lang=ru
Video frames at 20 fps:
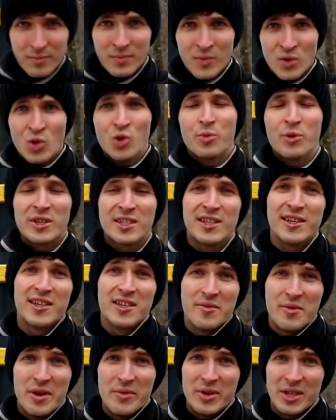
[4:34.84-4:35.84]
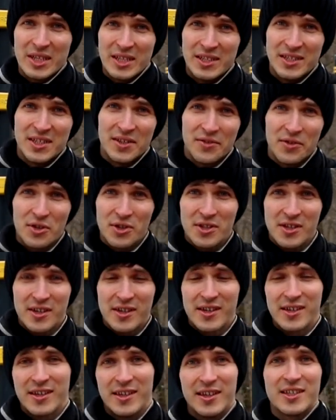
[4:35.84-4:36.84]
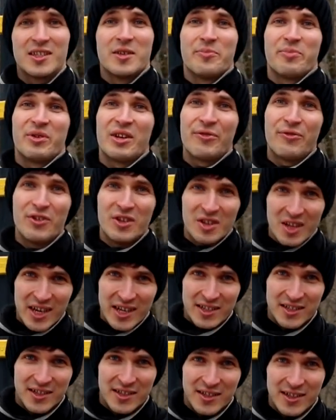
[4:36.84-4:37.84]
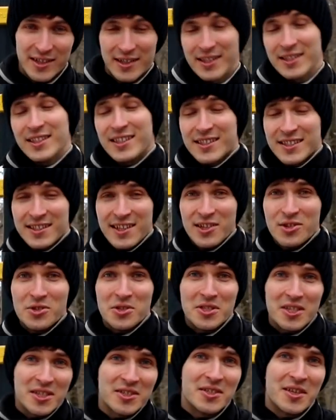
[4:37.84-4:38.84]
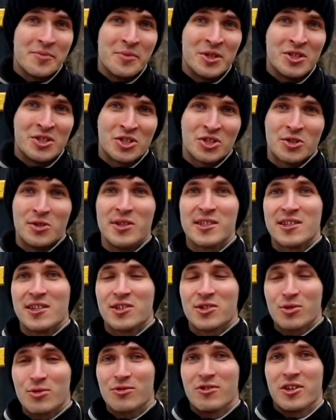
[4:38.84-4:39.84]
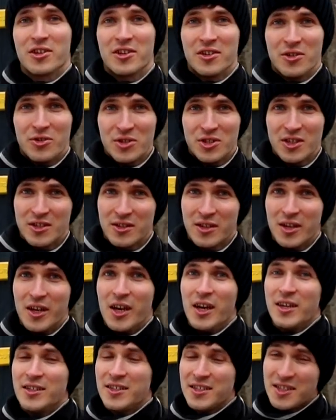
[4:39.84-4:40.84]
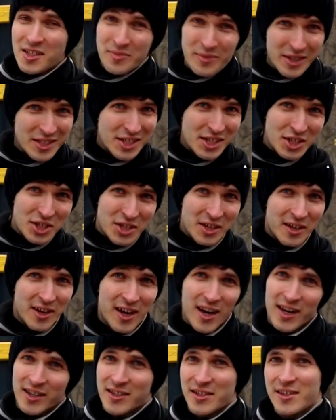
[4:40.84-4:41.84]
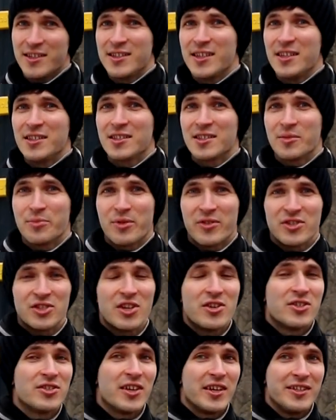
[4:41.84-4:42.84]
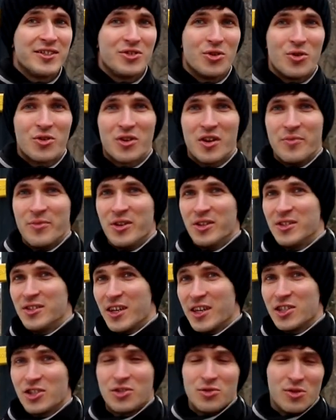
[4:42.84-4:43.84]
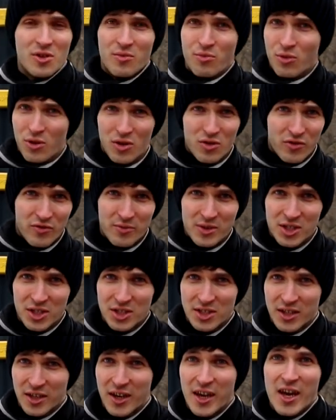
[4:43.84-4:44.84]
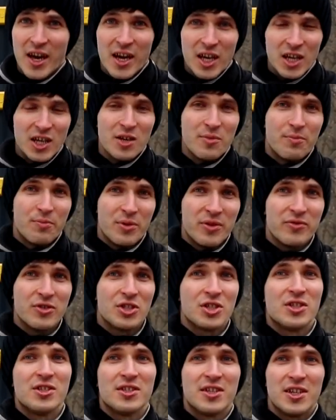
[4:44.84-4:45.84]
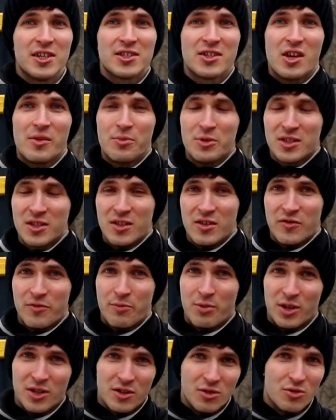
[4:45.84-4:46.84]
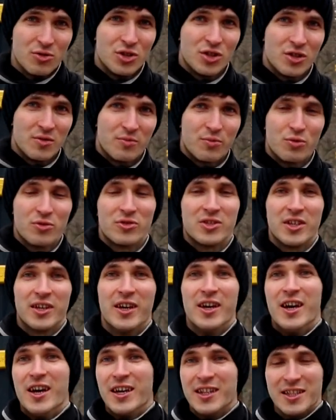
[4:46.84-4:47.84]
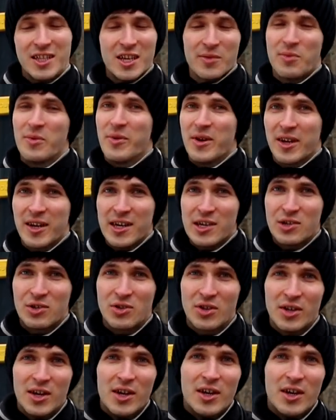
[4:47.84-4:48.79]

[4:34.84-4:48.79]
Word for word: Ну и последний момент на сегодня – это профилактика. Однако следует раз заметить, что если судороги носят систематический характер, если они сопровождаются отеками, тяжестью или болью в мышцах, и привычные средства, описанные в предыдущем пункте, не помогают,